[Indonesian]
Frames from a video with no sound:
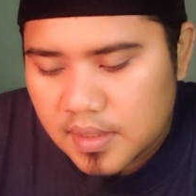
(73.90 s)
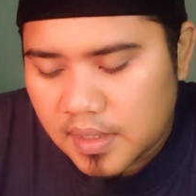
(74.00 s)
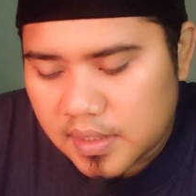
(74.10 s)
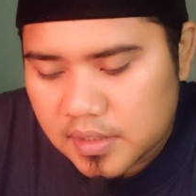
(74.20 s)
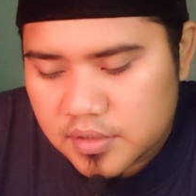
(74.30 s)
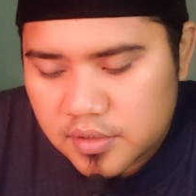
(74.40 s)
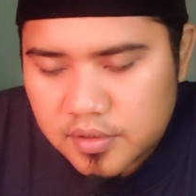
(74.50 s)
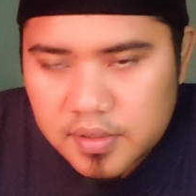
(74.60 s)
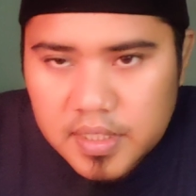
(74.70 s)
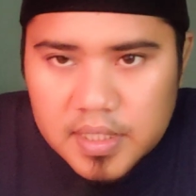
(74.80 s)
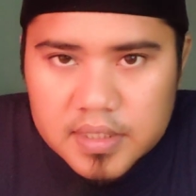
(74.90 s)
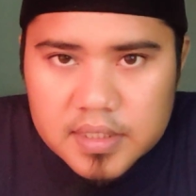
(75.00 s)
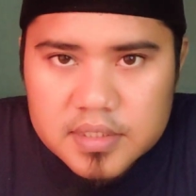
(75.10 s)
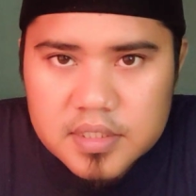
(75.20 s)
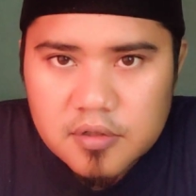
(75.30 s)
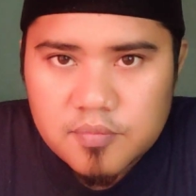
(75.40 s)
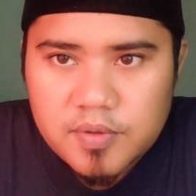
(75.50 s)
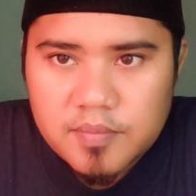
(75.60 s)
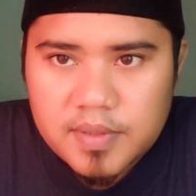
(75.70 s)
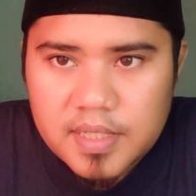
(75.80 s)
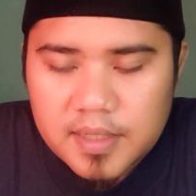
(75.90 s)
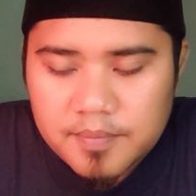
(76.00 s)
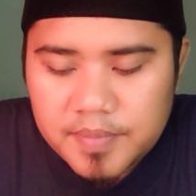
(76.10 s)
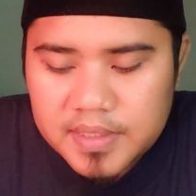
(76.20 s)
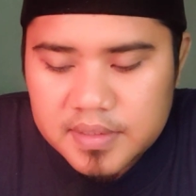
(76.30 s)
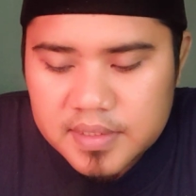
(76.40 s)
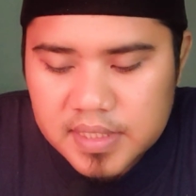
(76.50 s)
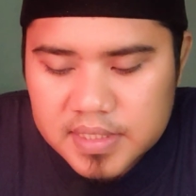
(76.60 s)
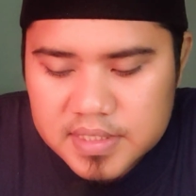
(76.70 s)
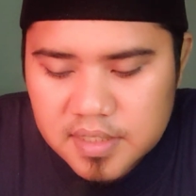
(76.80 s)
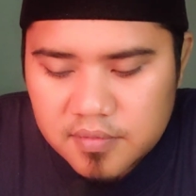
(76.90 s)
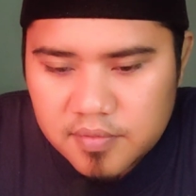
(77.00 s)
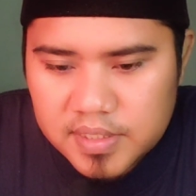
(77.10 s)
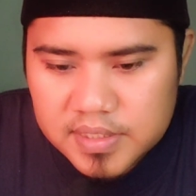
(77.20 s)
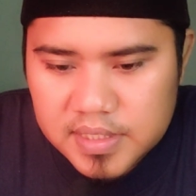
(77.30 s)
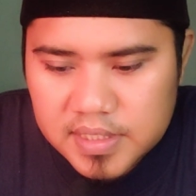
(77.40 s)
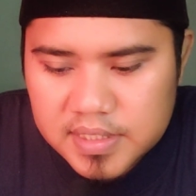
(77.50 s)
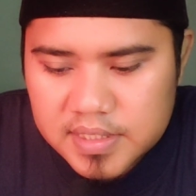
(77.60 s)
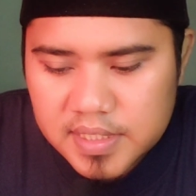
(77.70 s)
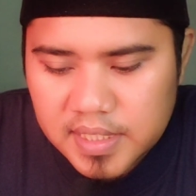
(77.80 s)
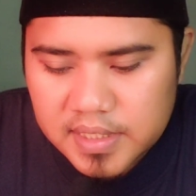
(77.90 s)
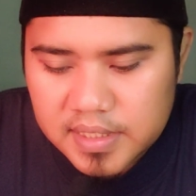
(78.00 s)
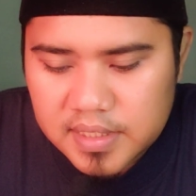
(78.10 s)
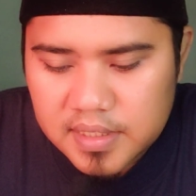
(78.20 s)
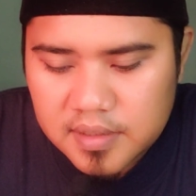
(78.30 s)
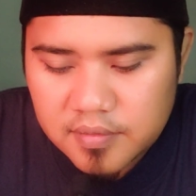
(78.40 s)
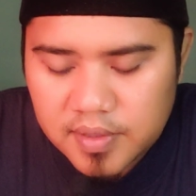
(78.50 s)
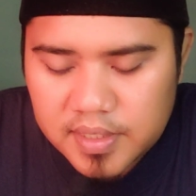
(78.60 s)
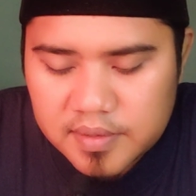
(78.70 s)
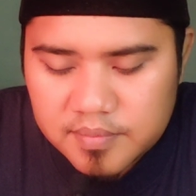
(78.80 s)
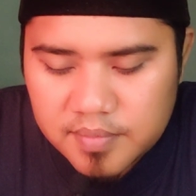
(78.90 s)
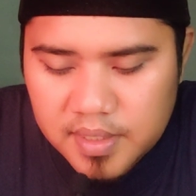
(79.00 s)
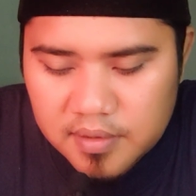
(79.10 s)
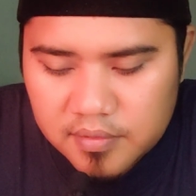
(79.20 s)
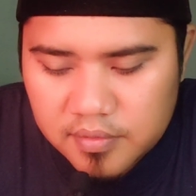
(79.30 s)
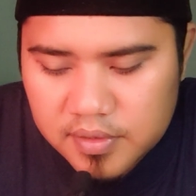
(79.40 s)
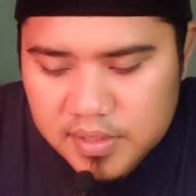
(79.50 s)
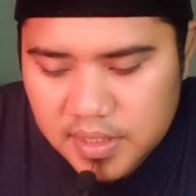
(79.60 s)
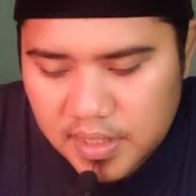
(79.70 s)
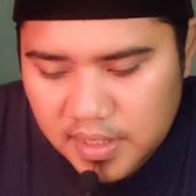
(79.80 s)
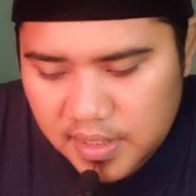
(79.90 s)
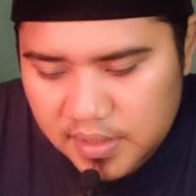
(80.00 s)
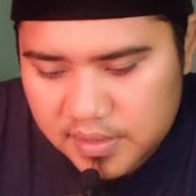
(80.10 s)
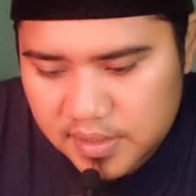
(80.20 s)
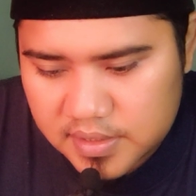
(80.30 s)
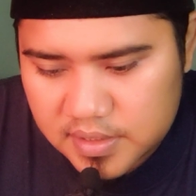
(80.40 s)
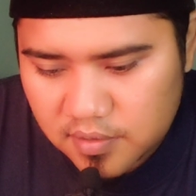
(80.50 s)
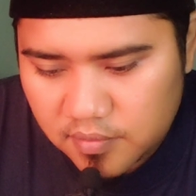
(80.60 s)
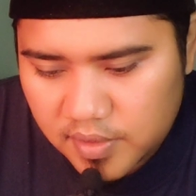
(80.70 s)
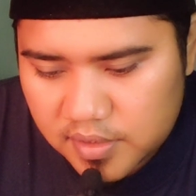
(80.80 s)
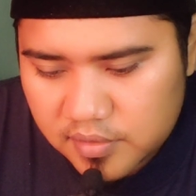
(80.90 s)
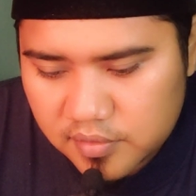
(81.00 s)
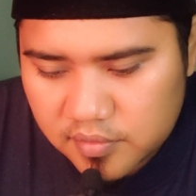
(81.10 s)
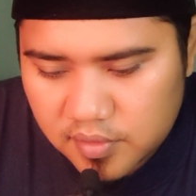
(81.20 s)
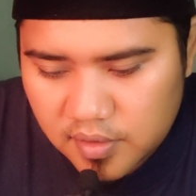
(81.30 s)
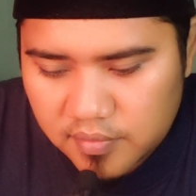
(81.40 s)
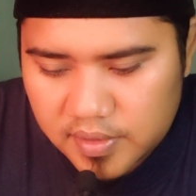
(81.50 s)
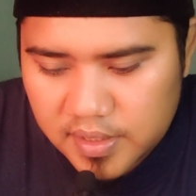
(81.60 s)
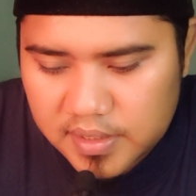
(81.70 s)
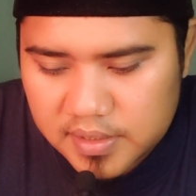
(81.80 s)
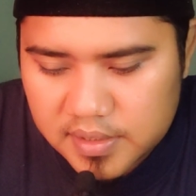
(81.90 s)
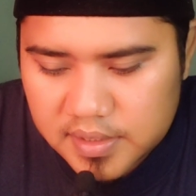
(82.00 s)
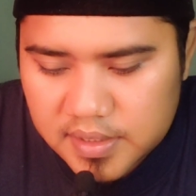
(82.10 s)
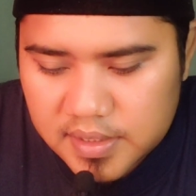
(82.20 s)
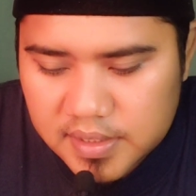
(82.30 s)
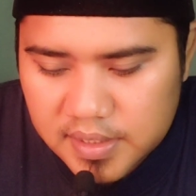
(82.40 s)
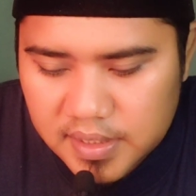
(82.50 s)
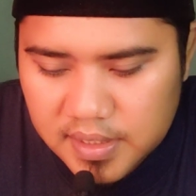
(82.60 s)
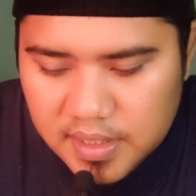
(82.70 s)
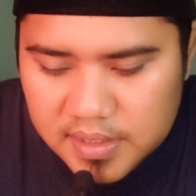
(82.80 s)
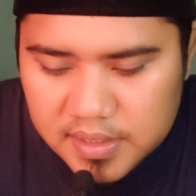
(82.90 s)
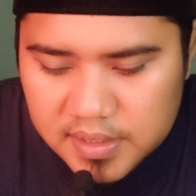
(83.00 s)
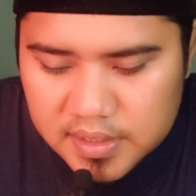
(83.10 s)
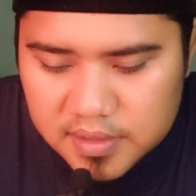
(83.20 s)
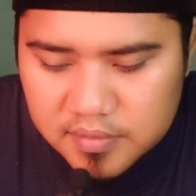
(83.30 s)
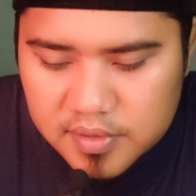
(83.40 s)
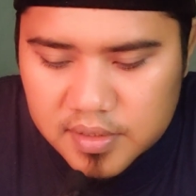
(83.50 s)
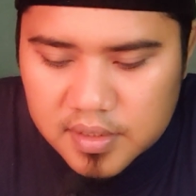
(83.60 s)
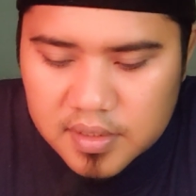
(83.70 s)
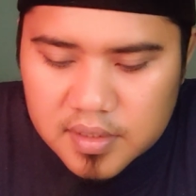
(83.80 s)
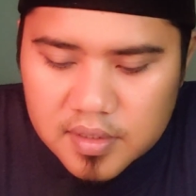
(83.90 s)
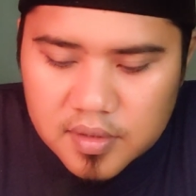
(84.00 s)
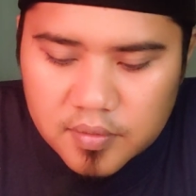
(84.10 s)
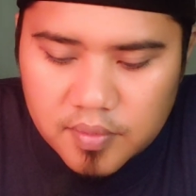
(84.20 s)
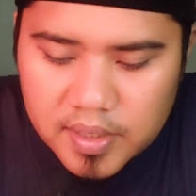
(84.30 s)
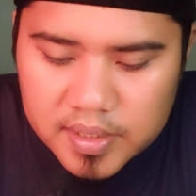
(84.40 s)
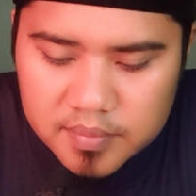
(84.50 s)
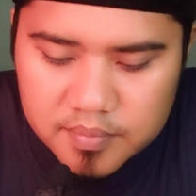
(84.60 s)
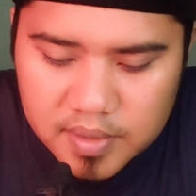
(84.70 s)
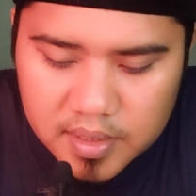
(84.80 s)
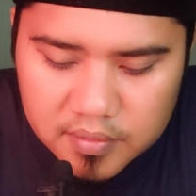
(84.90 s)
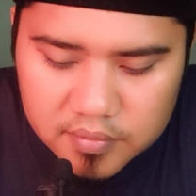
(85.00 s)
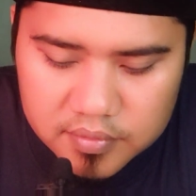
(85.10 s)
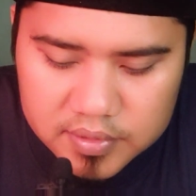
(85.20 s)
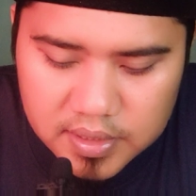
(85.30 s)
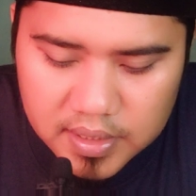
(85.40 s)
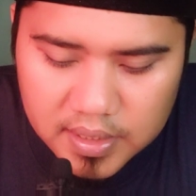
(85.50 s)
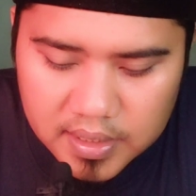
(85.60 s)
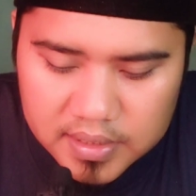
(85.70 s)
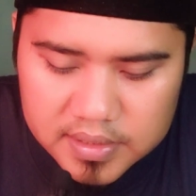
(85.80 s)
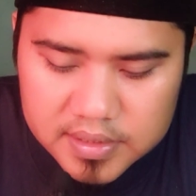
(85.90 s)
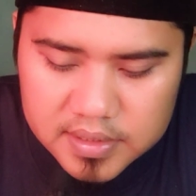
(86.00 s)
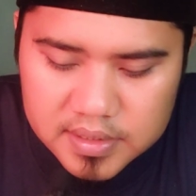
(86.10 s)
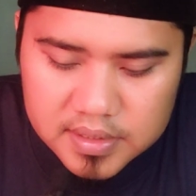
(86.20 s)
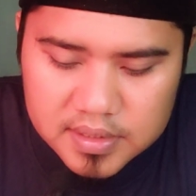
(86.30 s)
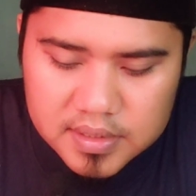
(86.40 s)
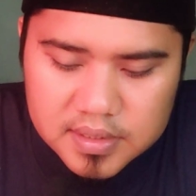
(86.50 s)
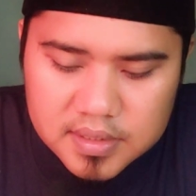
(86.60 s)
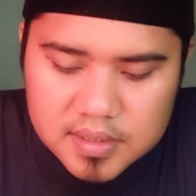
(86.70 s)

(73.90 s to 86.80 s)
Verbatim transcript: Ari contohnya eta saupama lapad tazawwajihin dan wa imma ukhtaha. Tazawwaj kudu ngawin anjen hindan kanyi hindun wa imma ukhtaha jeng